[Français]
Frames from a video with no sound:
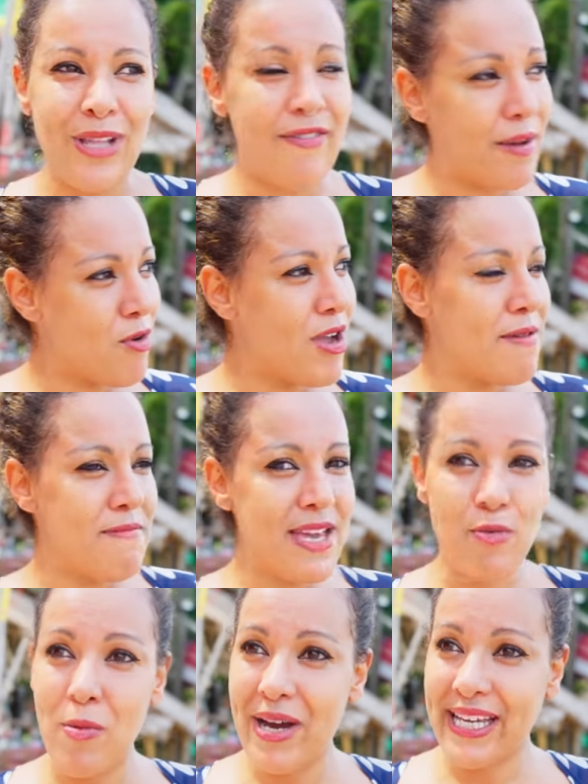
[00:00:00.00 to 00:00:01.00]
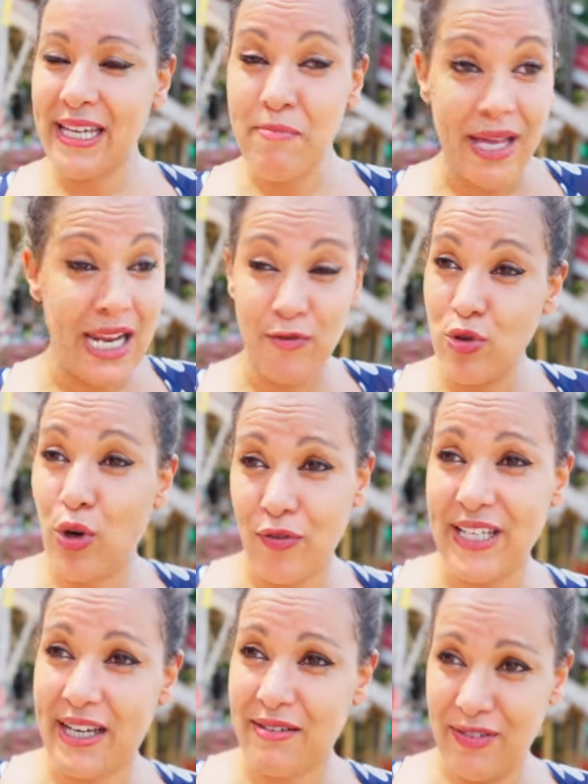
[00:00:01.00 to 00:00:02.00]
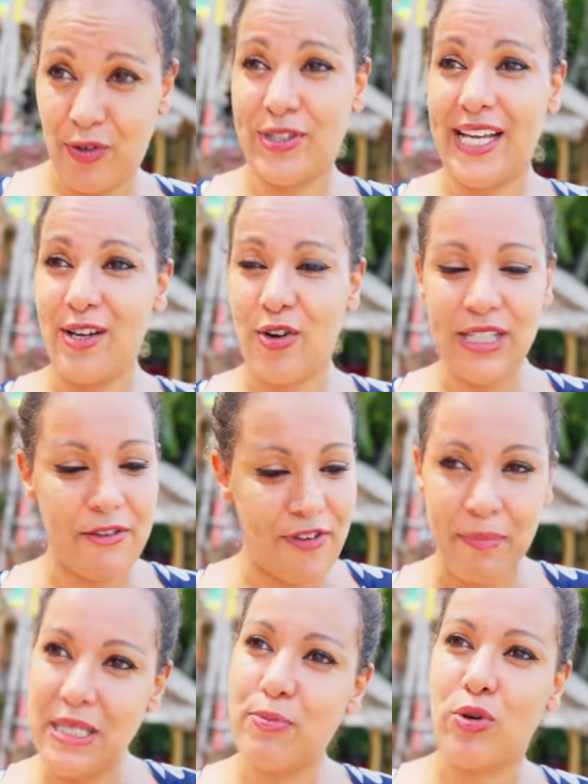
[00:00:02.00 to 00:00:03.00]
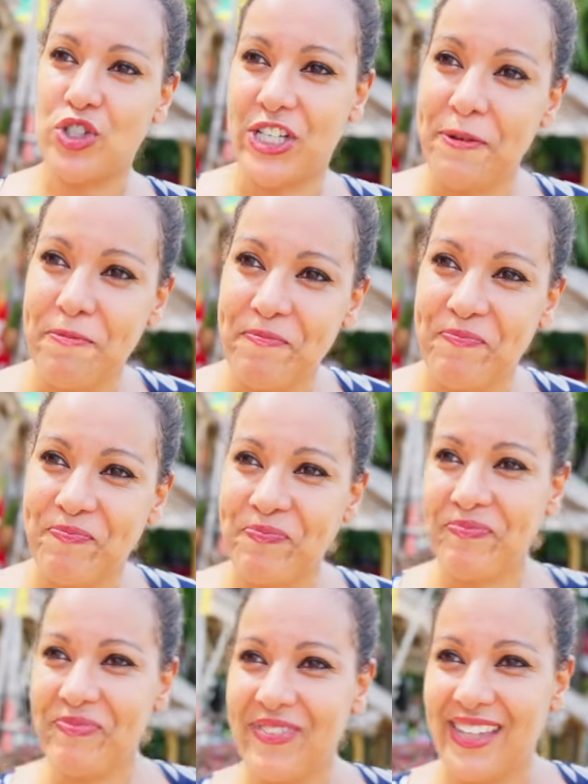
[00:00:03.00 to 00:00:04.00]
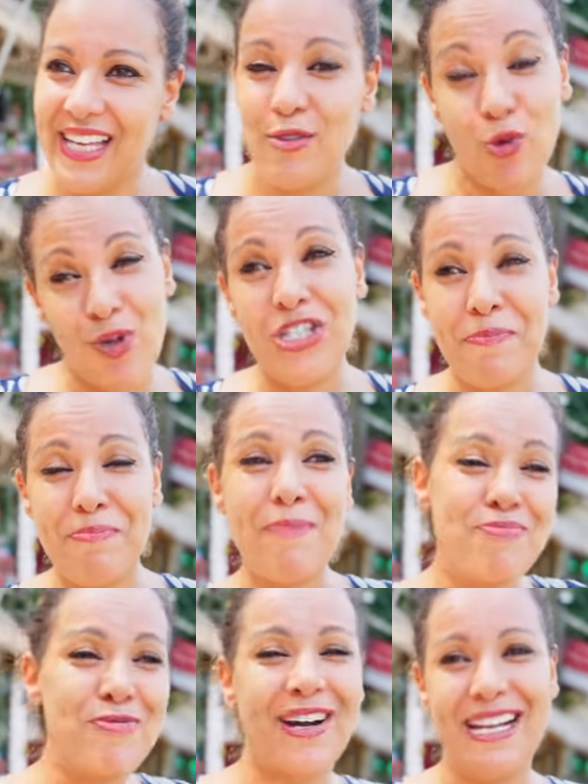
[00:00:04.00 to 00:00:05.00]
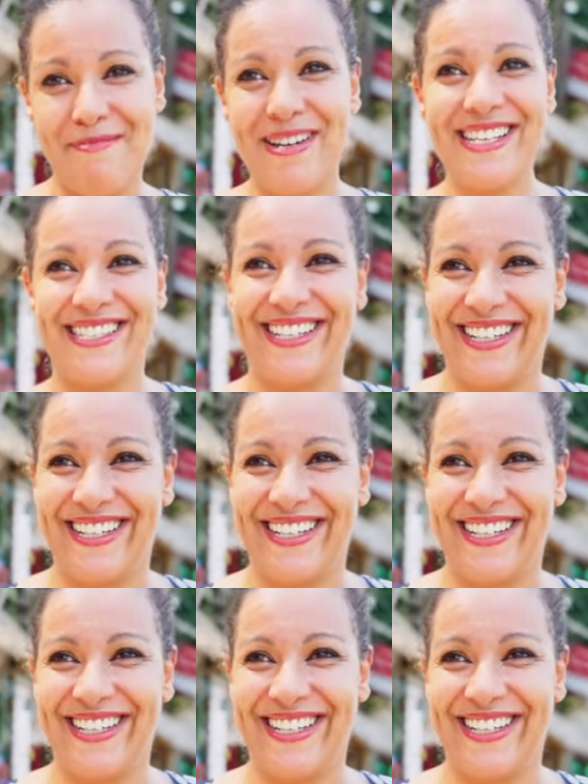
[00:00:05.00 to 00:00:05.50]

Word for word: a vraiment aimé que mon mari, bah, il a voulu revenir vivre en Thaïlande et faire un petit projet. Donc moi, j'étais pas pour à la base.